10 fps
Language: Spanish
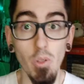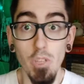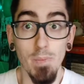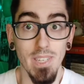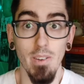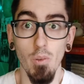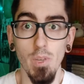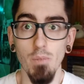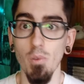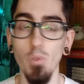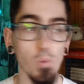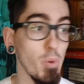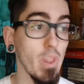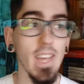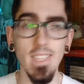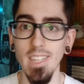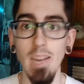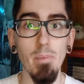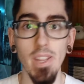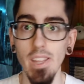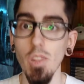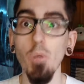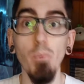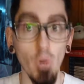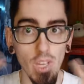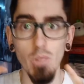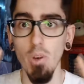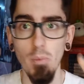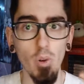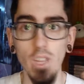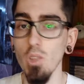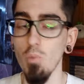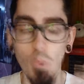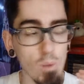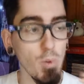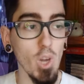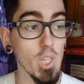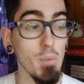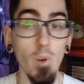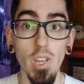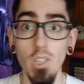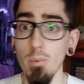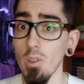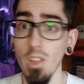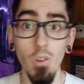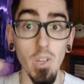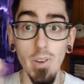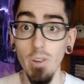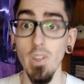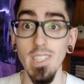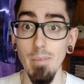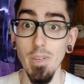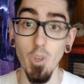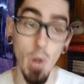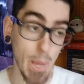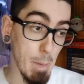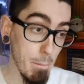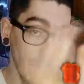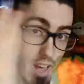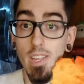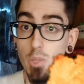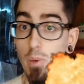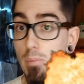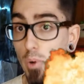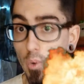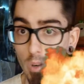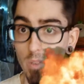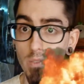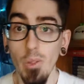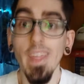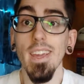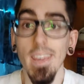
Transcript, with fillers: Entonces pasaba lo mismo, tú podías ir aprendiendo poquito a poquito, muy poquito a poquito, pero te encontrabas con esta persona y, y a tomar por culo. Entonces,